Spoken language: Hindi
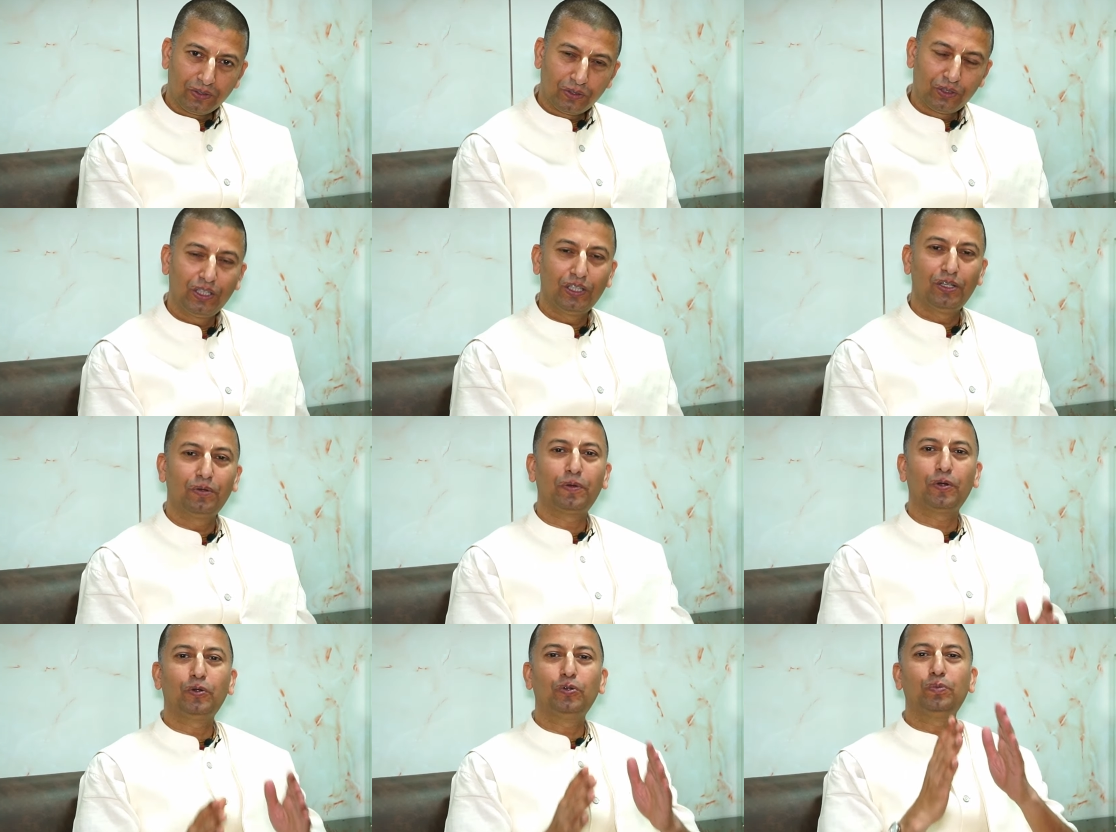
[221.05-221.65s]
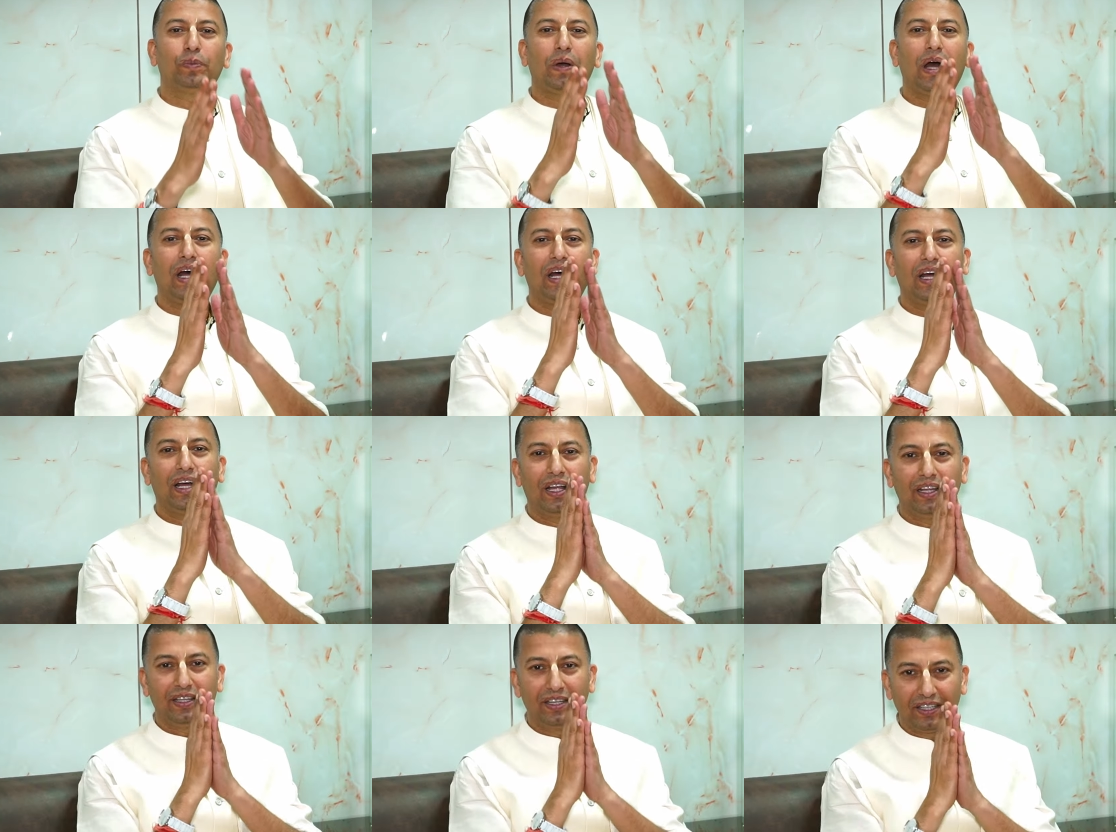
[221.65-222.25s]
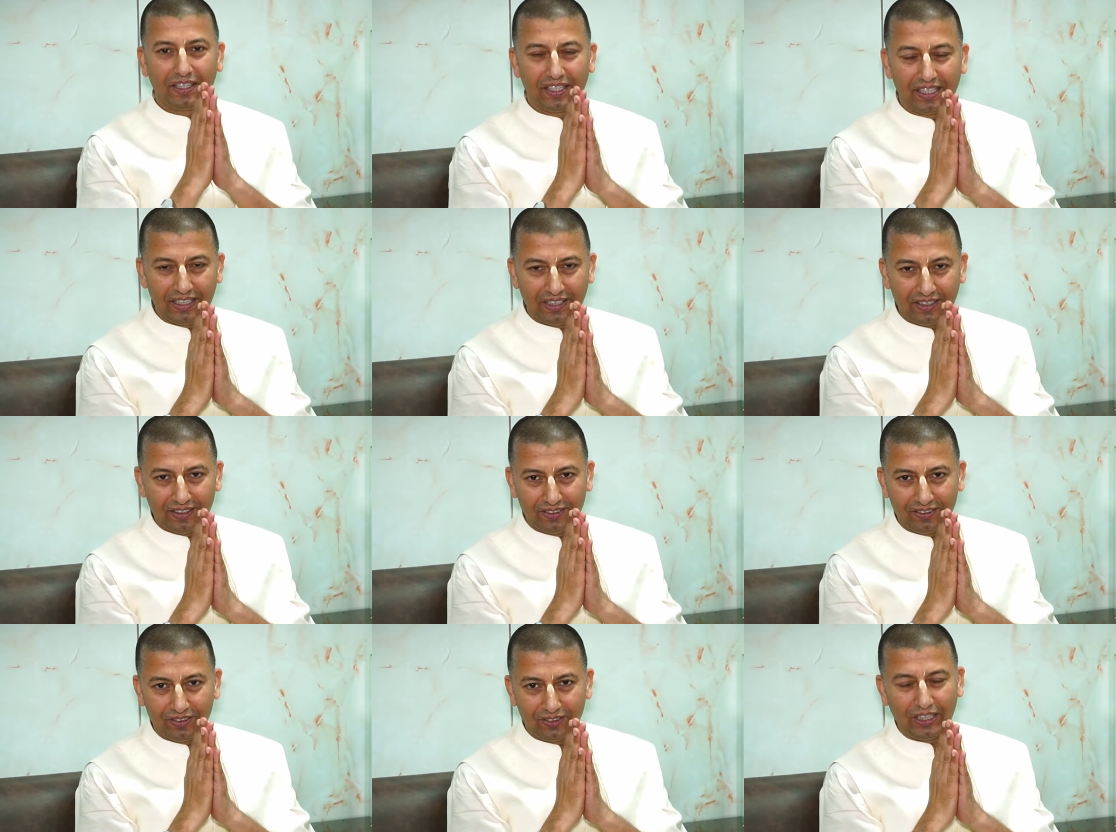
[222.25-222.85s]
श्रील प्रभुपाद की
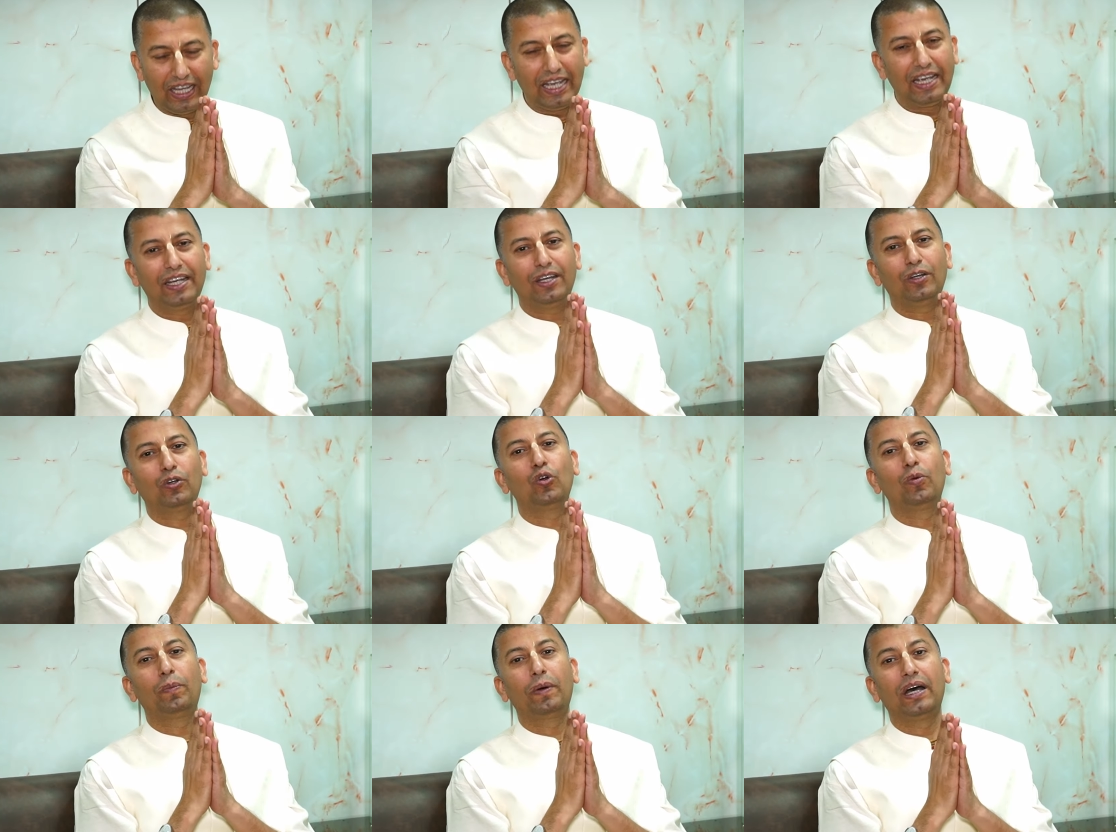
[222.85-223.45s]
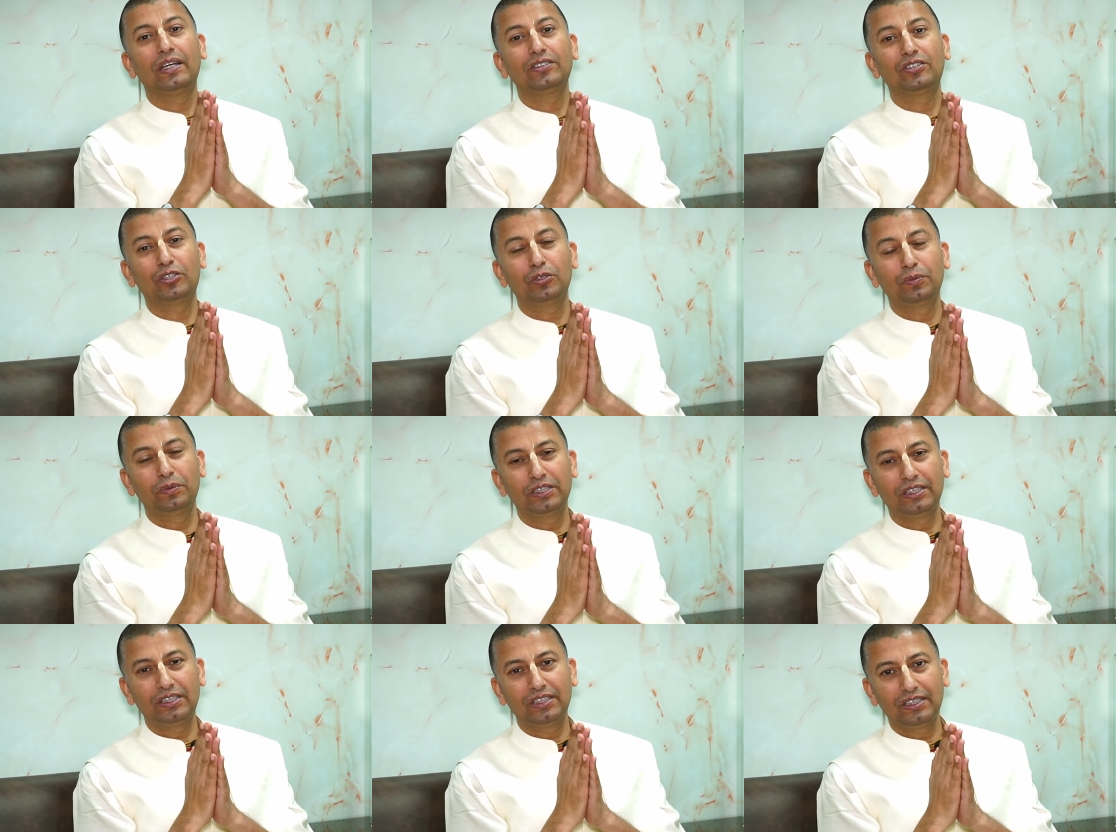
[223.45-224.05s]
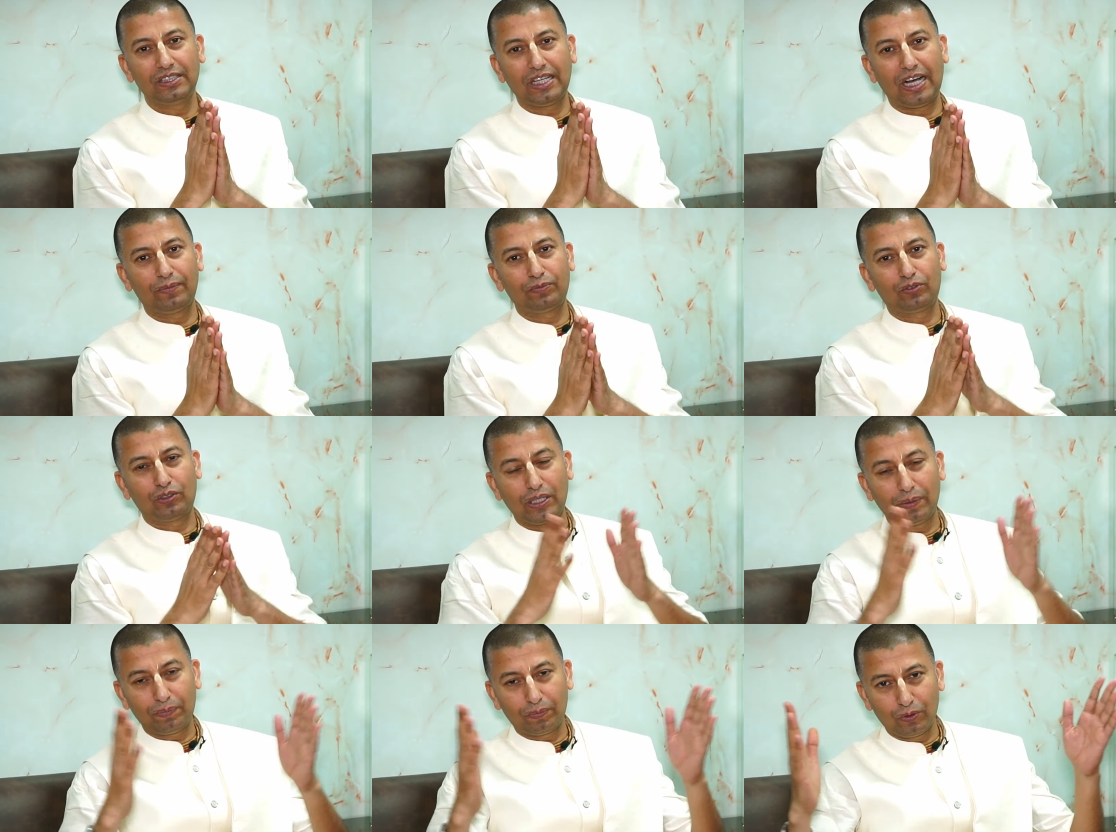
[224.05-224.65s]
जय गोपाष्टमी की आप
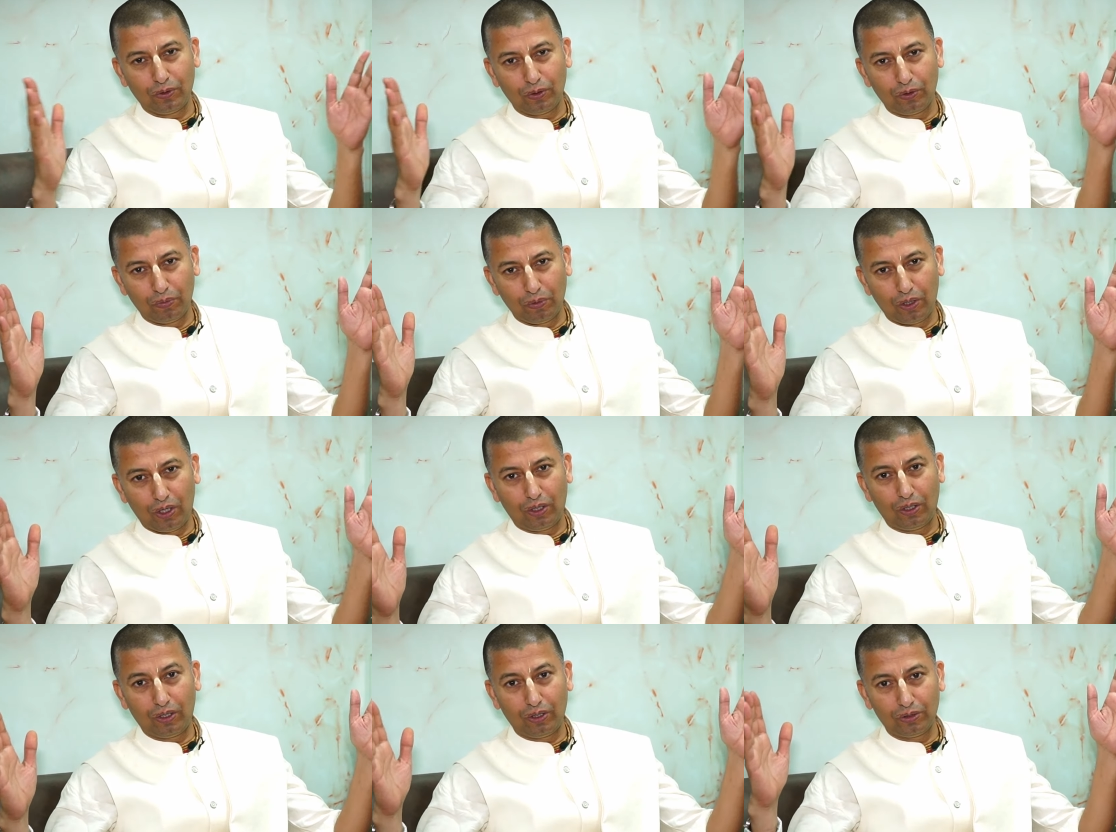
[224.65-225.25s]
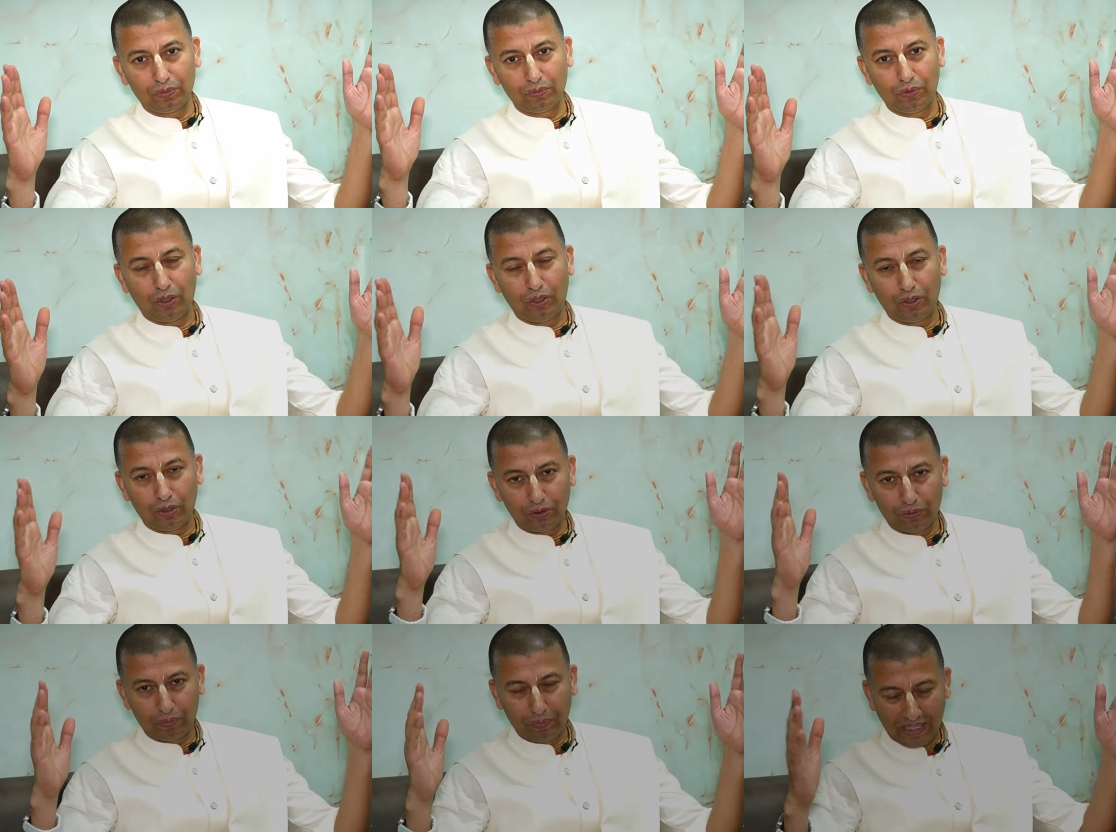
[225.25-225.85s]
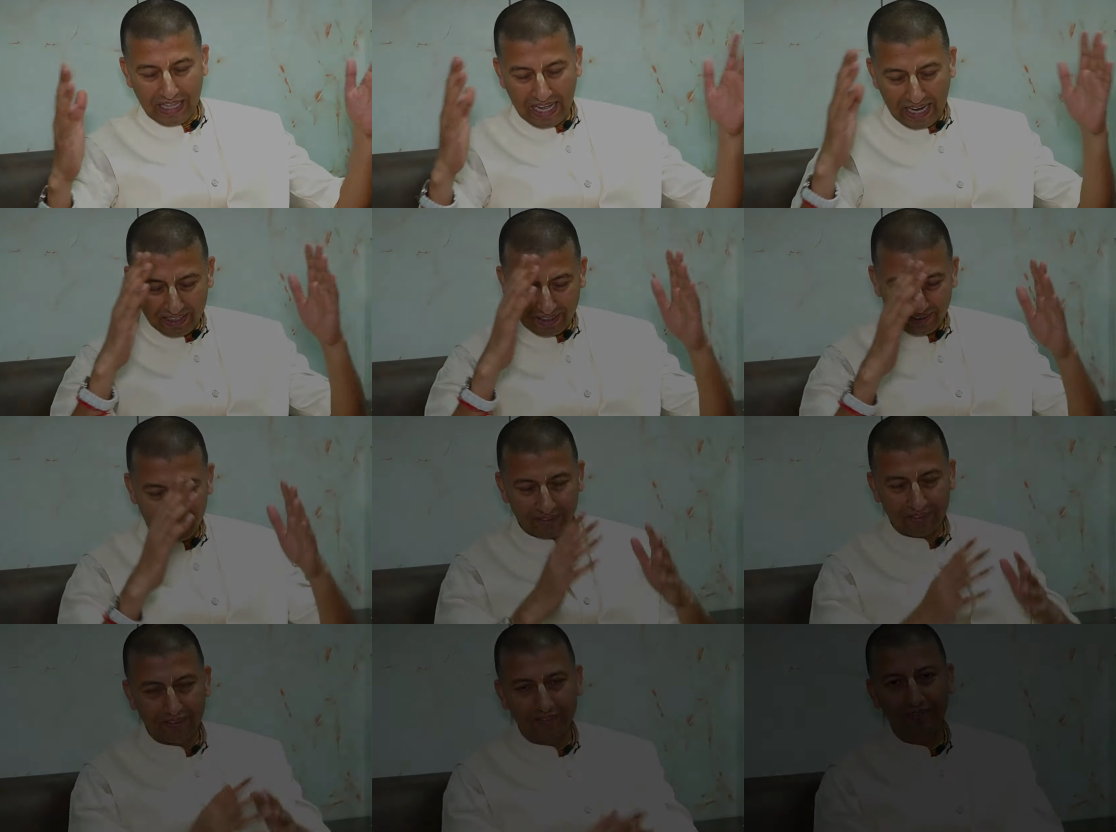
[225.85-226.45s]
सबको बहुत बहुत
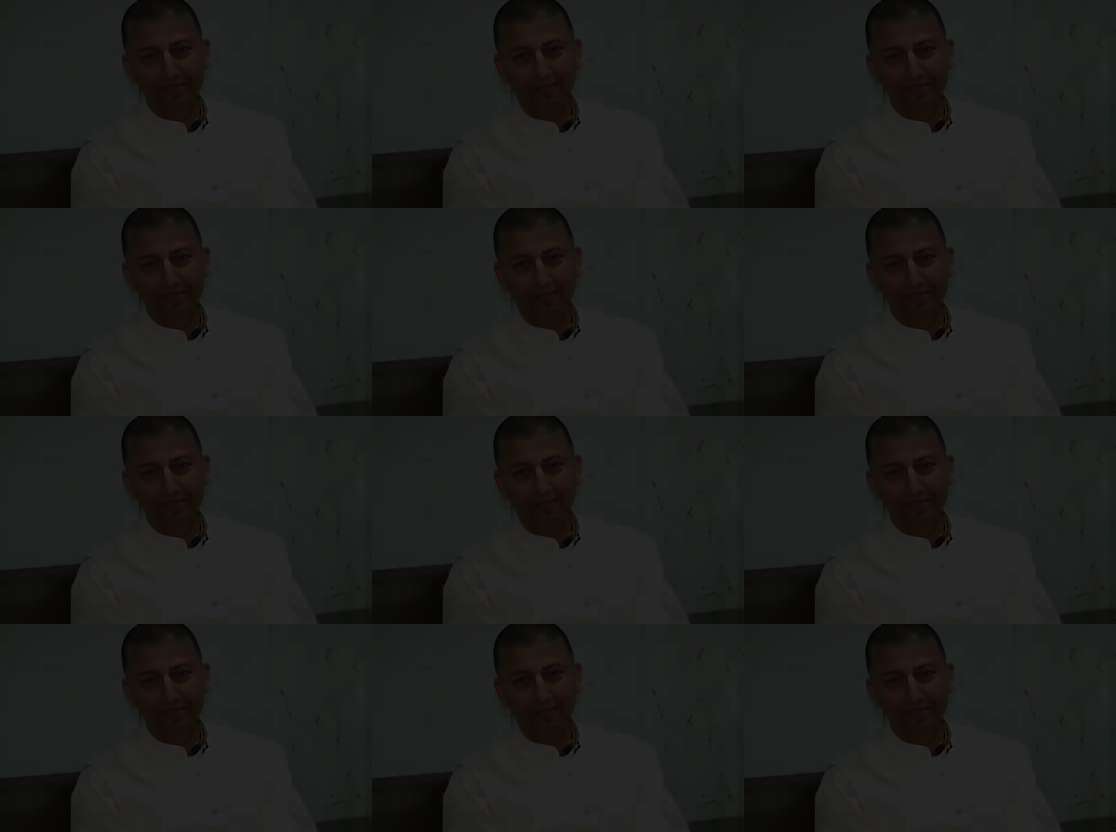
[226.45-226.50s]
बधाई